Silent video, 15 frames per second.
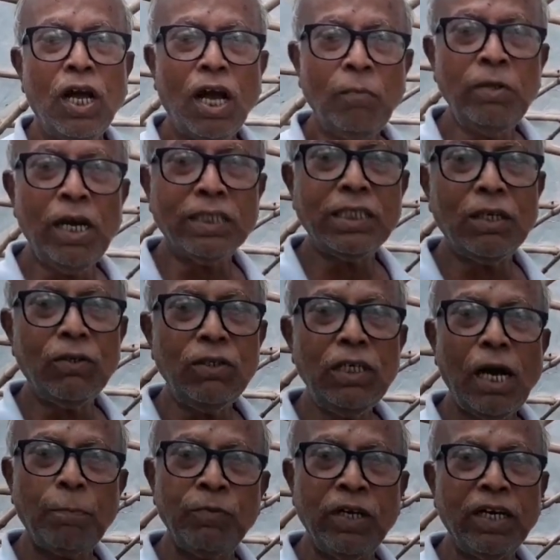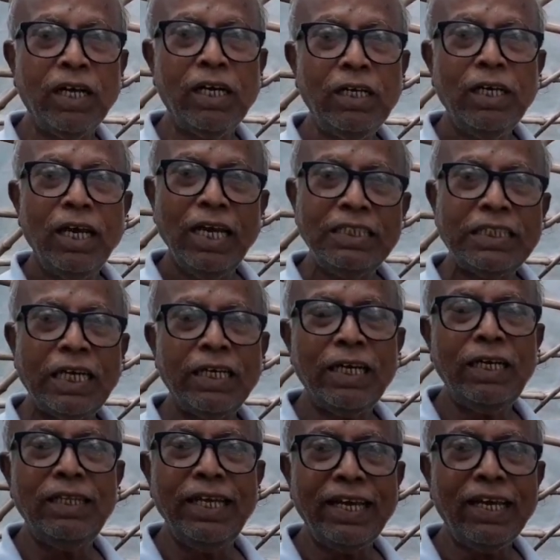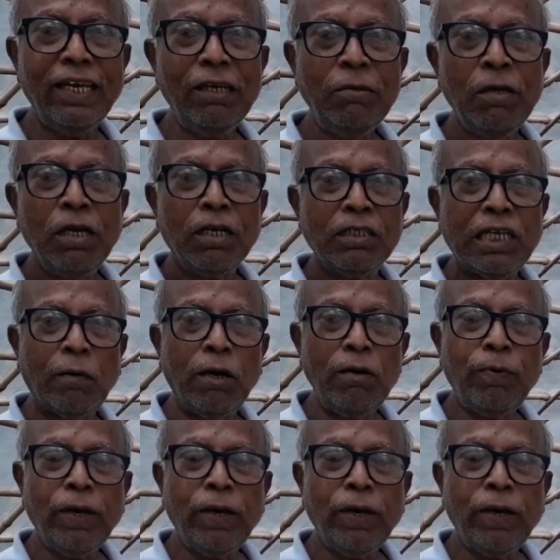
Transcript: আমি আশা করি আপনারা এই চ্যানেল দেখে জামাল